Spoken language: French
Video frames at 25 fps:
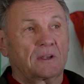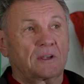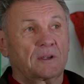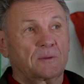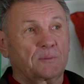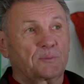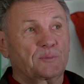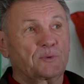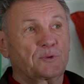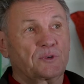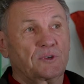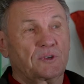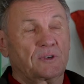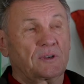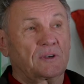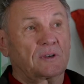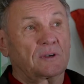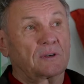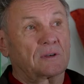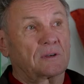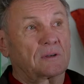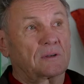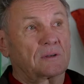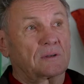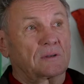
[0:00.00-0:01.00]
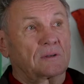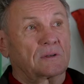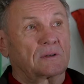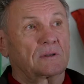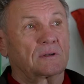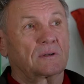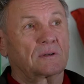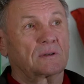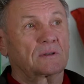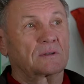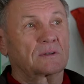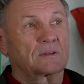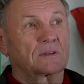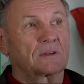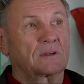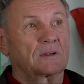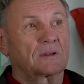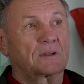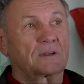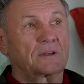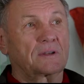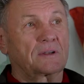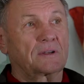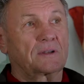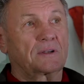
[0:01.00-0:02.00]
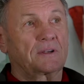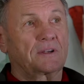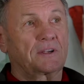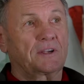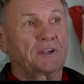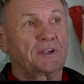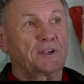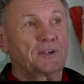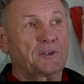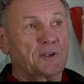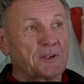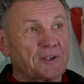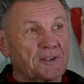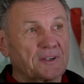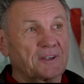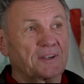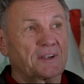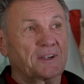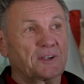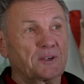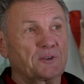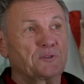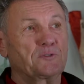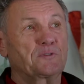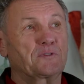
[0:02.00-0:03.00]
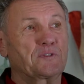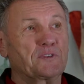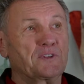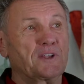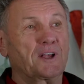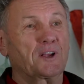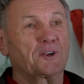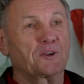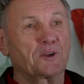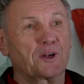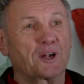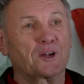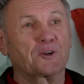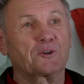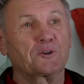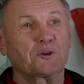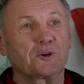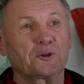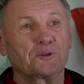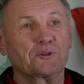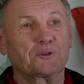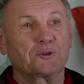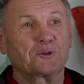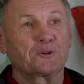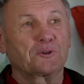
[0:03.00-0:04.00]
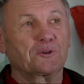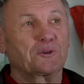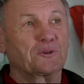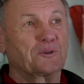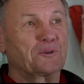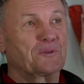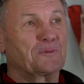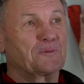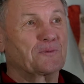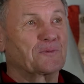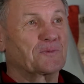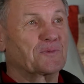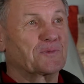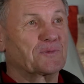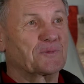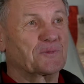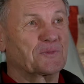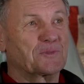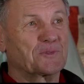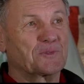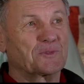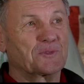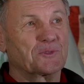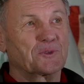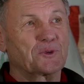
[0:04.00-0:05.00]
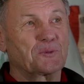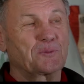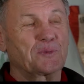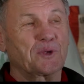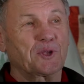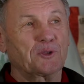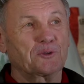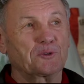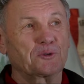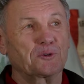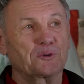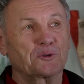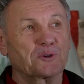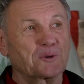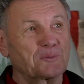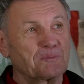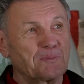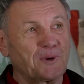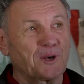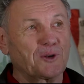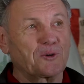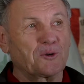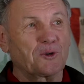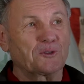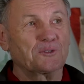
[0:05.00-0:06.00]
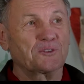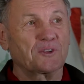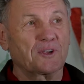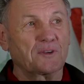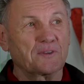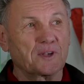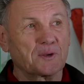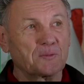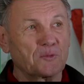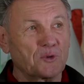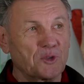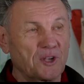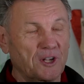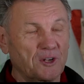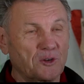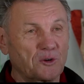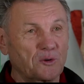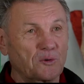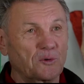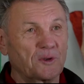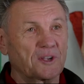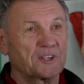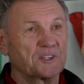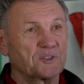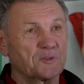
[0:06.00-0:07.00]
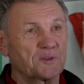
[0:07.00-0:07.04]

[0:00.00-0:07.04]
Et puis, euh, et une finale encore de, de perdu, par contre, avec Monaco en